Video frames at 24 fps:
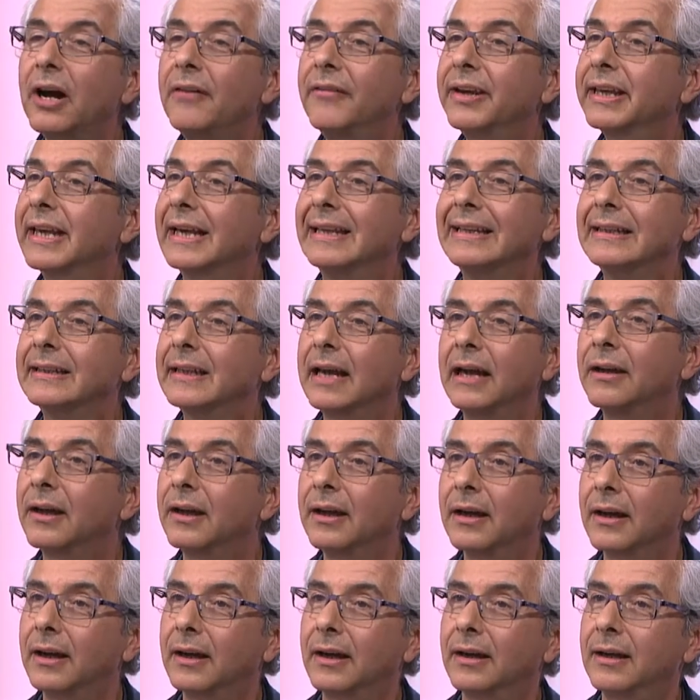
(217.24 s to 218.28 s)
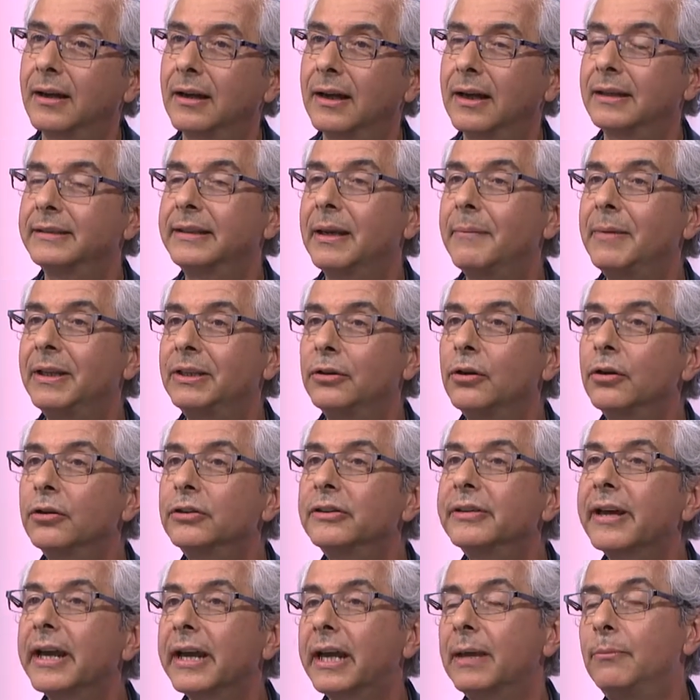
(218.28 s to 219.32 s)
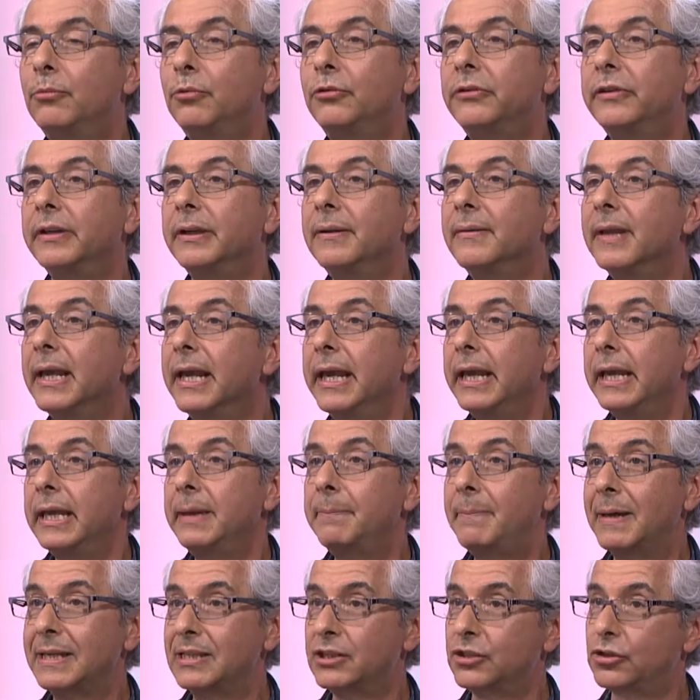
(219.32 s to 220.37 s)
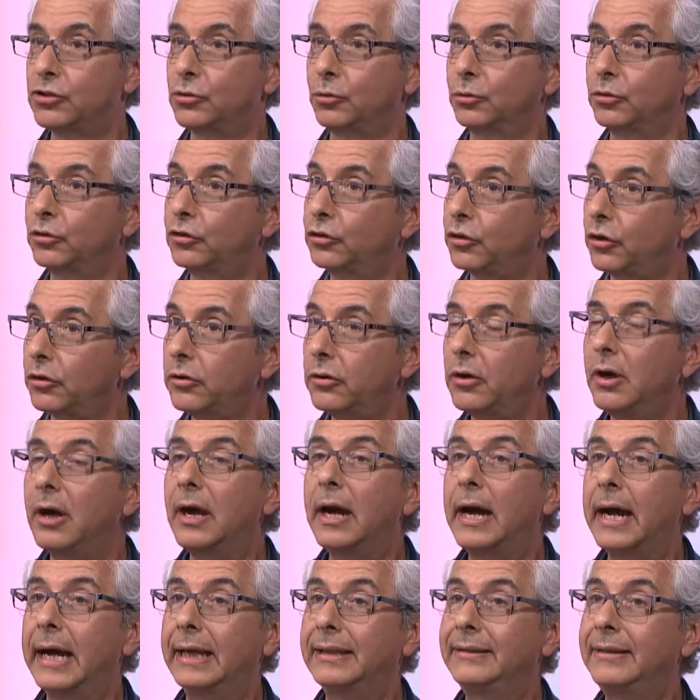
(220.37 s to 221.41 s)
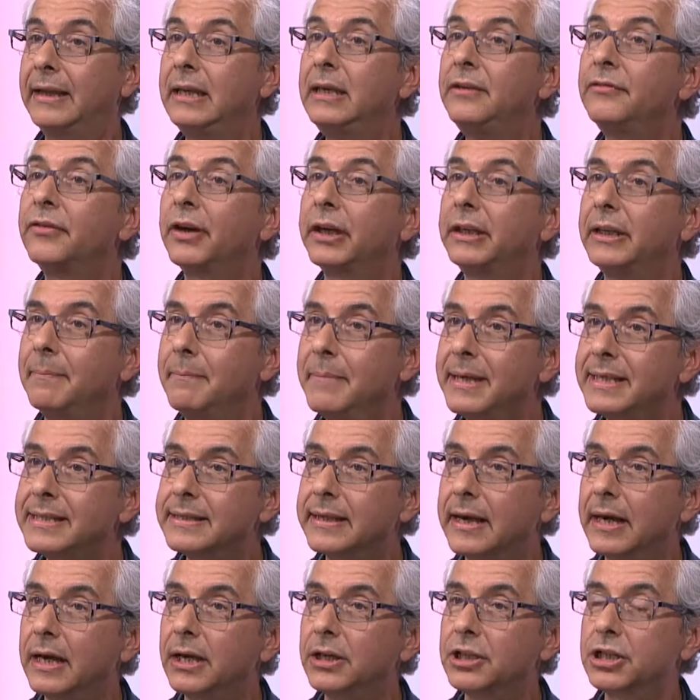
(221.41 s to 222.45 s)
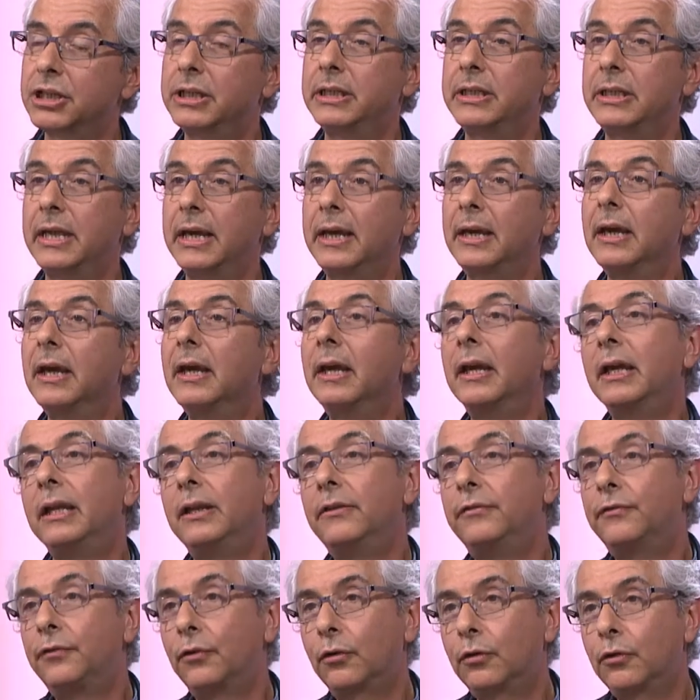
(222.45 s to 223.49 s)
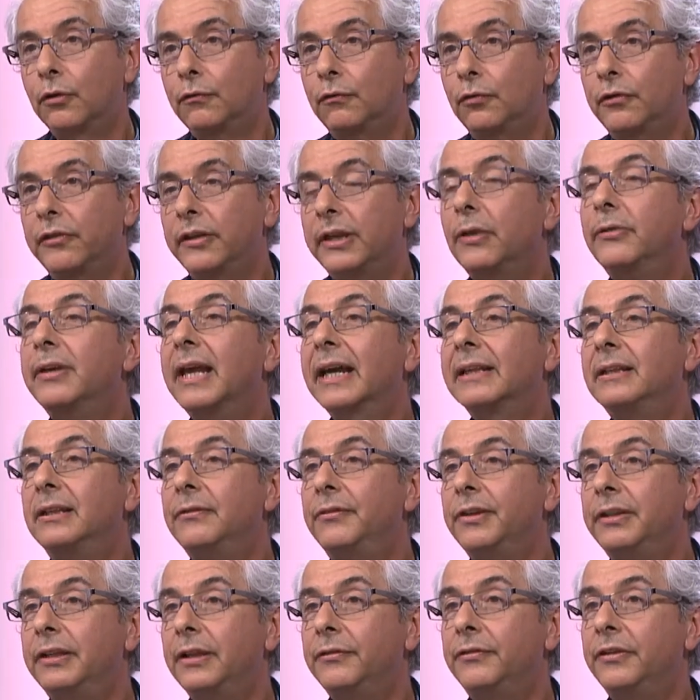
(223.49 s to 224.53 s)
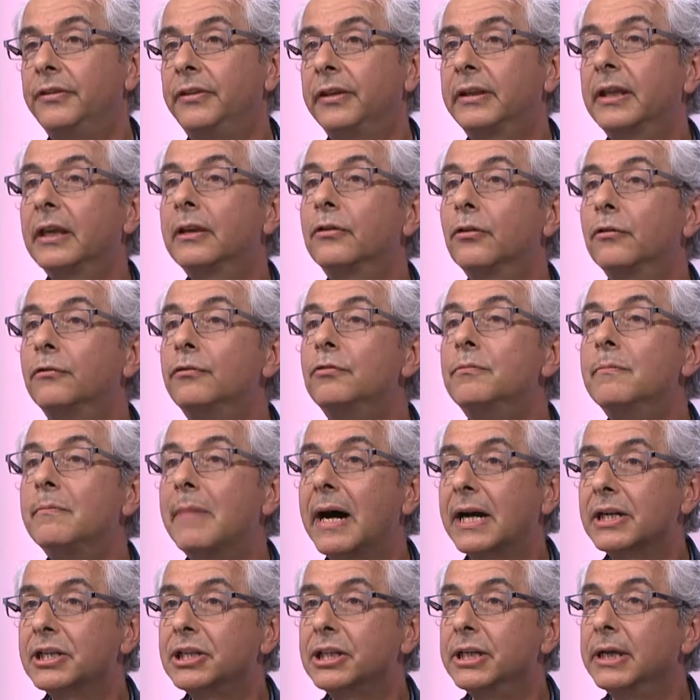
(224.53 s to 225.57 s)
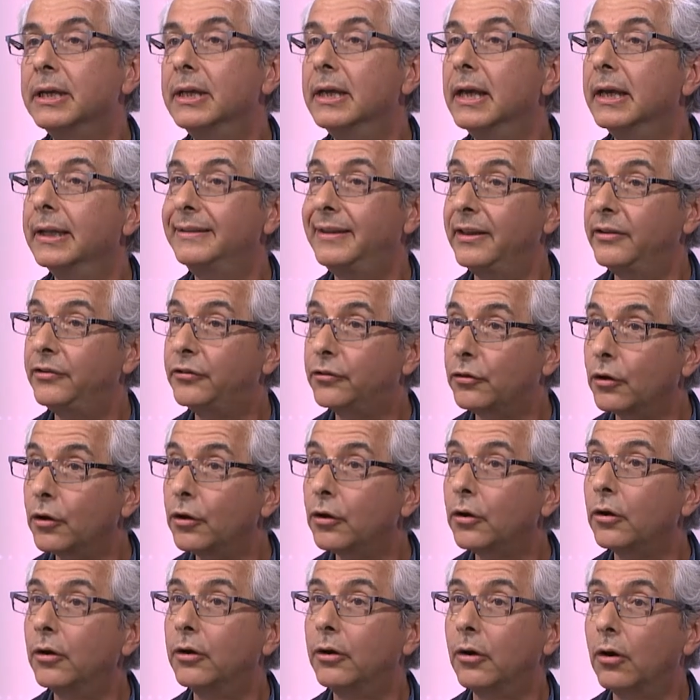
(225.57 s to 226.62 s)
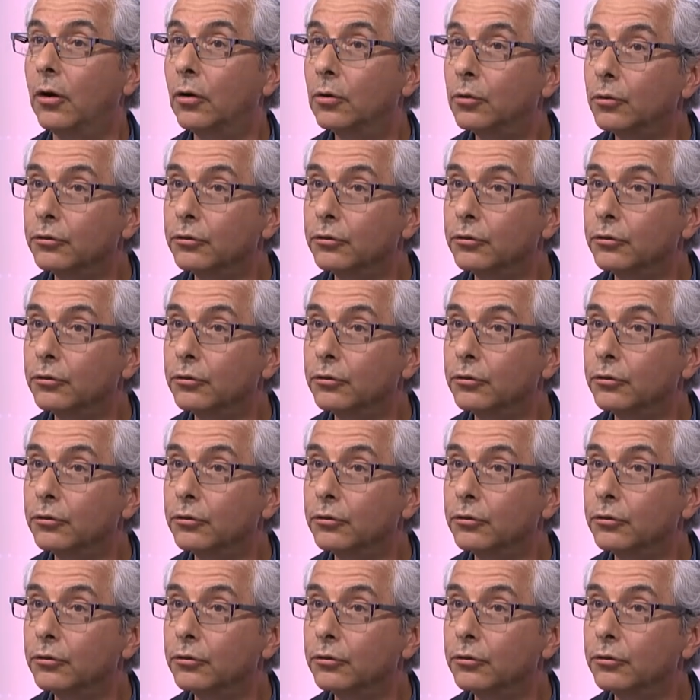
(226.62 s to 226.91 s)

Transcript: mhm. heures avec un, diabétologue très réputé. Il passe son temps à délivrer des messages qui est il faut que vous ayez une activité physique et que vous marchiez des heures en